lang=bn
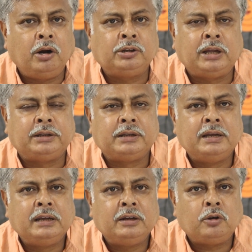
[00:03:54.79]
অর্থাৎ
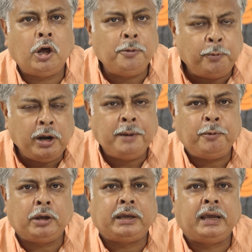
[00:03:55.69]
কল্পনার
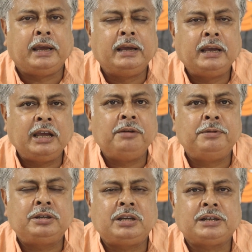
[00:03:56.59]
পক্ষে এই
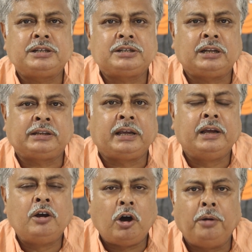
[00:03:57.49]
বিশ্বাসের সাথে
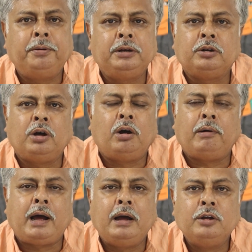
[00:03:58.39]
অভিন্ন
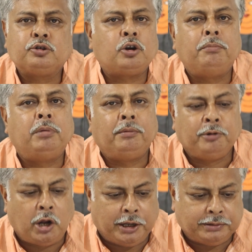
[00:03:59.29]
হওয়া সম্ভব
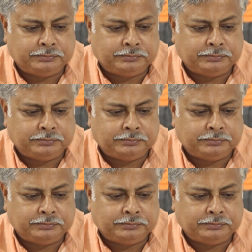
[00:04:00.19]
নয়